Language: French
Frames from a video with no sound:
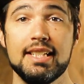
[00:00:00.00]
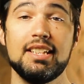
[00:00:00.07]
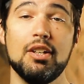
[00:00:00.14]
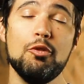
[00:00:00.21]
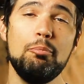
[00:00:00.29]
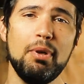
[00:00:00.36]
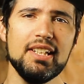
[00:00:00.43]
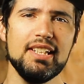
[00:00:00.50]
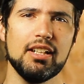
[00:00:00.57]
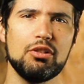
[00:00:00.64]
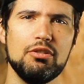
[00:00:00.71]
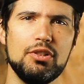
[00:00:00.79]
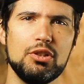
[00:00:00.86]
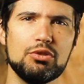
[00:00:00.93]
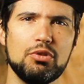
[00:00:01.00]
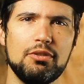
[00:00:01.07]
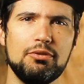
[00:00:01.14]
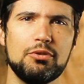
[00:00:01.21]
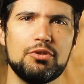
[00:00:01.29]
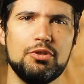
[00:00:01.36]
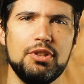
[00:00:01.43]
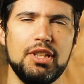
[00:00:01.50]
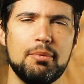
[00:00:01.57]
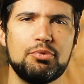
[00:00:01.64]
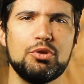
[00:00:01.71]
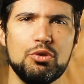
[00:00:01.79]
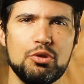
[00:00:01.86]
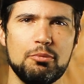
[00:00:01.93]
Ça ne veut pas dire que le vélo doit fonctionner
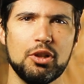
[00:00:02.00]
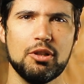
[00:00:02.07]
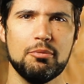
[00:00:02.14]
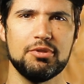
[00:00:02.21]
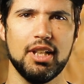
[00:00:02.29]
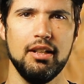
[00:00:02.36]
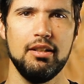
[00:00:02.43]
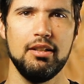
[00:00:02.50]
absolument comme ça.